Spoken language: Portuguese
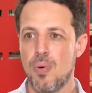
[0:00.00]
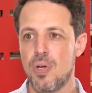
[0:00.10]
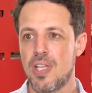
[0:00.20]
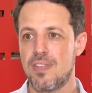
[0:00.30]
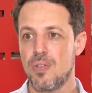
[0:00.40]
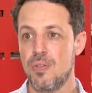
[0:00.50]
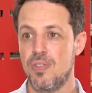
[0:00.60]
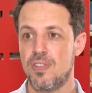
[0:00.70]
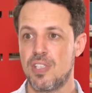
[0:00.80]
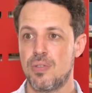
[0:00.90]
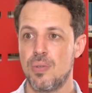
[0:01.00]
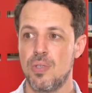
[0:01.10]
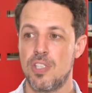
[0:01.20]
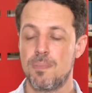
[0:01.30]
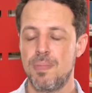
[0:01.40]
porque são os
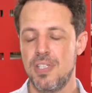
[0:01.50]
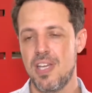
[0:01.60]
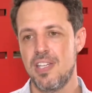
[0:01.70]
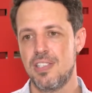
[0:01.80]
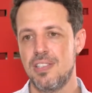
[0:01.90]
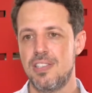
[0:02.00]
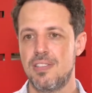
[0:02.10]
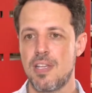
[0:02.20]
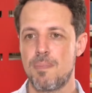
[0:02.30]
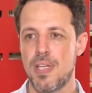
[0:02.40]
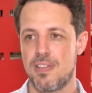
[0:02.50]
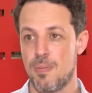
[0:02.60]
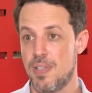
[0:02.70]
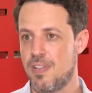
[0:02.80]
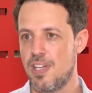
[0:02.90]
escritores. E aí a gente tem que
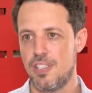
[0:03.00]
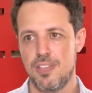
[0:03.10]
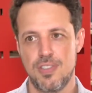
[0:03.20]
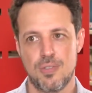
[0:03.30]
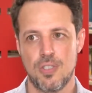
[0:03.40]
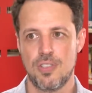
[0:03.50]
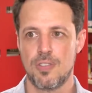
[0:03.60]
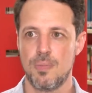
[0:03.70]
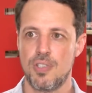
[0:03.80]
pensar uma série de divisões. Então,